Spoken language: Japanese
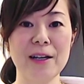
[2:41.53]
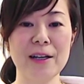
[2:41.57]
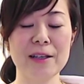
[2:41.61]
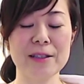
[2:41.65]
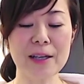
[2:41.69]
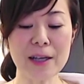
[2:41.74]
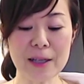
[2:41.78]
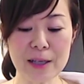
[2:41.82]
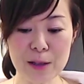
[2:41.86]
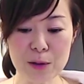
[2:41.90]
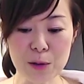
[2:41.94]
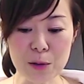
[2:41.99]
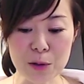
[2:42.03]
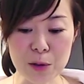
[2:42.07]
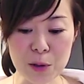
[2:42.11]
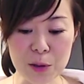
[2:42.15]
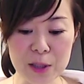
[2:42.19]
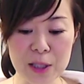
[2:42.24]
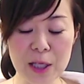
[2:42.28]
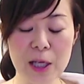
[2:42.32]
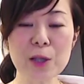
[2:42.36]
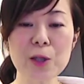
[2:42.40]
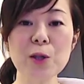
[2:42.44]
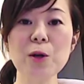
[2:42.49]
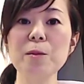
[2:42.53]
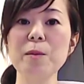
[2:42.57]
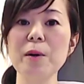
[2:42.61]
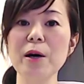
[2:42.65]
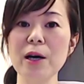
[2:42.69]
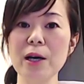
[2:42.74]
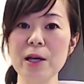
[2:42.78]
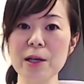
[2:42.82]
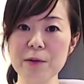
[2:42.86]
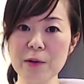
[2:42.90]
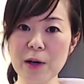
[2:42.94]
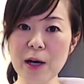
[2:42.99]
らだけど女性の
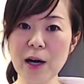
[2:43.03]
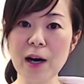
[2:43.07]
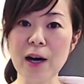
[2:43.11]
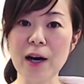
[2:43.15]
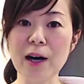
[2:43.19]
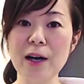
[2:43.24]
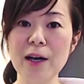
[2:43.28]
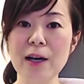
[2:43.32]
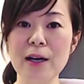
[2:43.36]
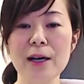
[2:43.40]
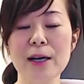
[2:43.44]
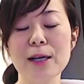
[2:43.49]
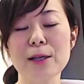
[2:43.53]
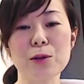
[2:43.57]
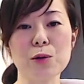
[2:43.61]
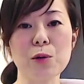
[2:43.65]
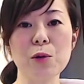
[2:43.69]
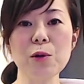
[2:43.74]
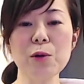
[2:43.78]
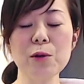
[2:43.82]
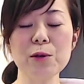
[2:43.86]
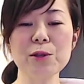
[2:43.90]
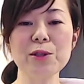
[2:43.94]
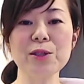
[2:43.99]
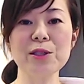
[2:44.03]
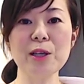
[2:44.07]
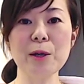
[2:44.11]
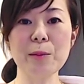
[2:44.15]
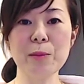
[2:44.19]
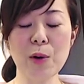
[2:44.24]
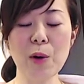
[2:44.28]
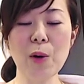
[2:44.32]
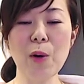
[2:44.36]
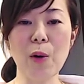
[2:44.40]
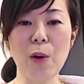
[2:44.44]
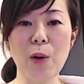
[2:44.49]
どうして
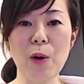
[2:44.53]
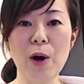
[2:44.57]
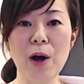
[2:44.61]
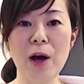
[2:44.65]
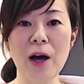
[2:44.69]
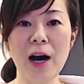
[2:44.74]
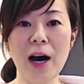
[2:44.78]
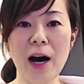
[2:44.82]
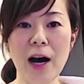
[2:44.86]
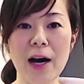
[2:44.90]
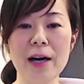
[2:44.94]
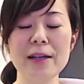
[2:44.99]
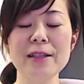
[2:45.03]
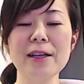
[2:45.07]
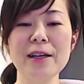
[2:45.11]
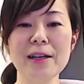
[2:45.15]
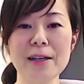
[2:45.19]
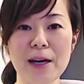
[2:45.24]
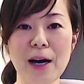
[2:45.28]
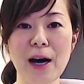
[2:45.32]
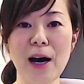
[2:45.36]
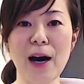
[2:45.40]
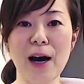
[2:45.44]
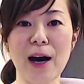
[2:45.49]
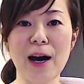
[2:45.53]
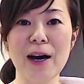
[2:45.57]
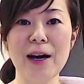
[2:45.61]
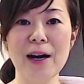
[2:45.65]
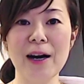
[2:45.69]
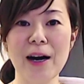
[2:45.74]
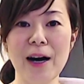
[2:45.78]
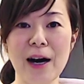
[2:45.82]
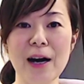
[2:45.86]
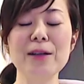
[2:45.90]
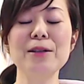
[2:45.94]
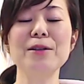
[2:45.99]
も穴が
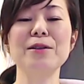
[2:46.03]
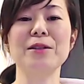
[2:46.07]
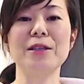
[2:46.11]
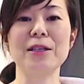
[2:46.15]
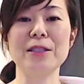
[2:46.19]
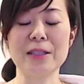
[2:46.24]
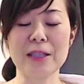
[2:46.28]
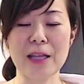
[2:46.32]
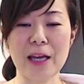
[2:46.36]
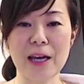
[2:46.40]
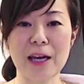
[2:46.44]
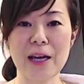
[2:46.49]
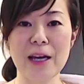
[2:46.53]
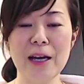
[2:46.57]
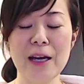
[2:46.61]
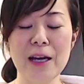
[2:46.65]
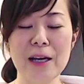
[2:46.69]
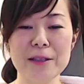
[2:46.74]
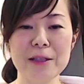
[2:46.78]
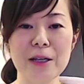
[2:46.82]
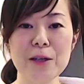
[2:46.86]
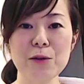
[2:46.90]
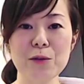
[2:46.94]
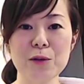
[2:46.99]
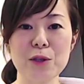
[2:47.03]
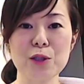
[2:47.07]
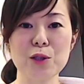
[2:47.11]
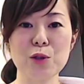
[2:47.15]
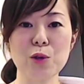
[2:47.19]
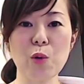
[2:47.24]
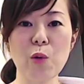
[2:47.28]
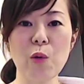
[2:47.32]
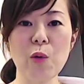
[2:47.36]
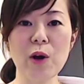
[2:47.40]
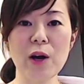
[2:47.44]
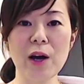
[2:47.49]
あるんですねなので
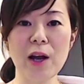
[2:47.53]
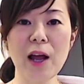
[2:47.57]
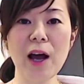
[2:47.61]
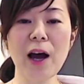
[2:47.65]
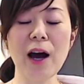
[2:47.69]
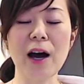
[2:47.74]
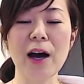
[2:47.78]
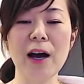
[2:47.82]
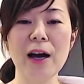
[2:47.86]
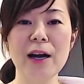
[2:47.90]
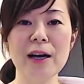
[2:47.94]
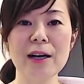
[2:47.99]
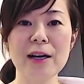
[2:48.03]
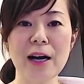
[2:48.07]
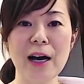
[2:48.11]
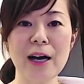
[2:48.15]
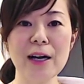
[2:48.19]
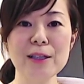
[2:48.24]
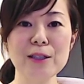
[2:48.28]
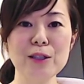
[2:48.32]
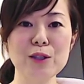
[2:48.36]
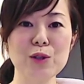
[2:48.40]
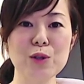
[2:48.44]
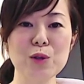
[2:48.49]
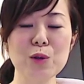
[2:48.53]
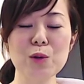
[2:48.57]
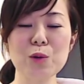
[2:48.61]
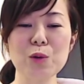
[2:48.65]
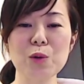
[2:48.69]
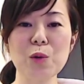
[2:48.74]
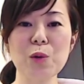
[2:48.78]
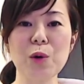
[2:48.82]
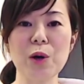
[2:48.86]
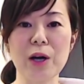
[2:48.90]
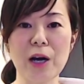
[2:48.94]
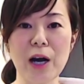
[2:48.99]
そこから感情
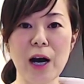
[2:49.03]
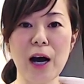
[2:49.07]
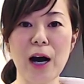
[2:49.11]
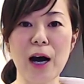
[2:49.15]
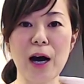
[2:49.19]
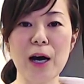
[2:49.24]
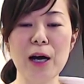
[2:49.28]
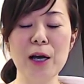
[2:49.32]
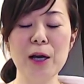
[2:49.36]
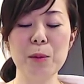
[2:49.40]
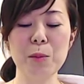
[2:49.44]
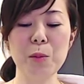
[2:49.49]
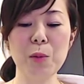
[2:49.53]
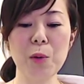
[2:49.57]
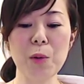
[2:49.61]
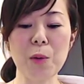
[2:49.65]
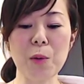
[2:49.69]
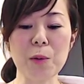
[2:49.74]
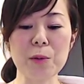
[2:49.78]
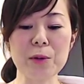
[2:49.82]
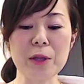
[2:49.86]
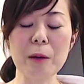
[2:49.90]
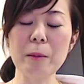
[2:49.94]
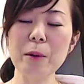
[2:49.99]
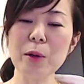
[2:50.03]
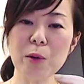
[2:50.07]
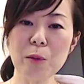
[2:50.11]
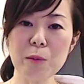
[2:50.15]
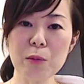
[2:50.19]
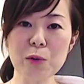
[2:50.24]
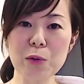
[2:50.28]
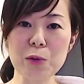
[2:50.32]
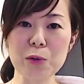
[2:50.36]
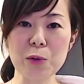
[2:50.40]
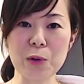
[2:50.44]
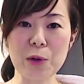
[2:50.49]
とかがもう溜め込
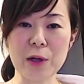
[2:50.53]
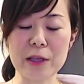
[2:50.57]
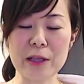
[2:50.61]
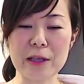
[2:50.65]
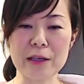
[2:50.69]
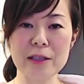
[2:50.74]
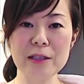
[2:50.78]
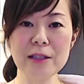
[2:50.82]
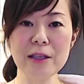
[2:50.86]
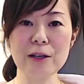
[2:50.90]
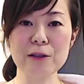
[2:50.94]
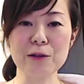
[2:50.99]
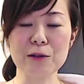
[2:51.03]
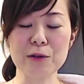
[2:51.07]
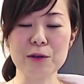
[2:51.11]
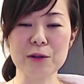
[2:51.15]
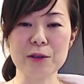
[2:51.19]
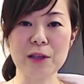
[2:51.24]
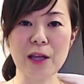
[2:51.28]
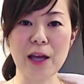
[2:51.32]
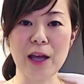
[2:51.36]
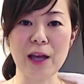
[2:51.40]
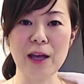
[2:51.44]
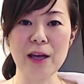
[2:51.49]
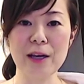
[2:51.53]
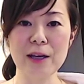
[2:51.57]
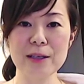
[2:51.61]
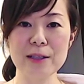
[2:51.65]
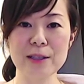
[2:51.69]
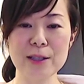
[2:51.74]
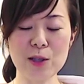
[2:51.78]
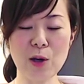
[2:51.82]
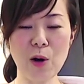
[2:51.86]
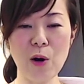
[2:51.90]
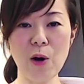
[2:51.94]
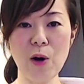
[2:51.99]
むことができなくって
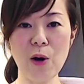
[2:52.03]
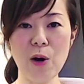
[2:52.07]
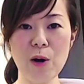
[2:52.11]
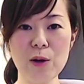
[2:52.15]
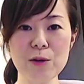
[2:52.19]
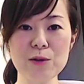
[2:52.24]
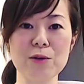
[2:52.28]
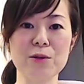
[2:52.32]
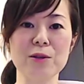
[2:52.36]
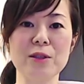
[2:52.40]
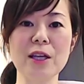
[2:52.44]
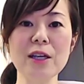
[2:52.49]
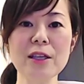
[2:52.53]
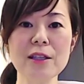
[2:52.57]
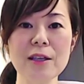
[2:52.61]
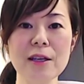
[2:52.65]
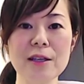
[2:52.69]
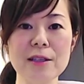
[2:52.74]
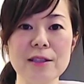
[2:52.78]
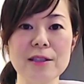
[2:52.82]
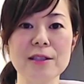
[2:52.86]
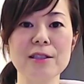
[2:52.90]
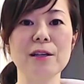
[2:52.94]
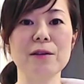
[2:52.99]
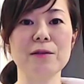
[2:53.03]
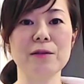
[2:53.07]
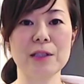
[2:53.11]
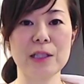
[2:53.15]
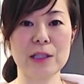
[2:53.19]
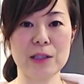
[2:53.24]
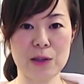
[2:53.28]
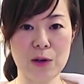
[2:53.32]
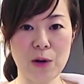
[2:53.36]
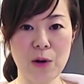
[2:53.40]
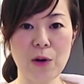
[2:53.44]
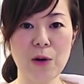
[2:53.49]
スコーンと出ていっちゃうんで
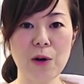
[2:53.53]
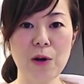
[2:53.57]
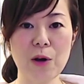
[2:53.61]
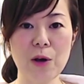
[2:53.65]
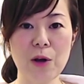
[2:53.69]
すよ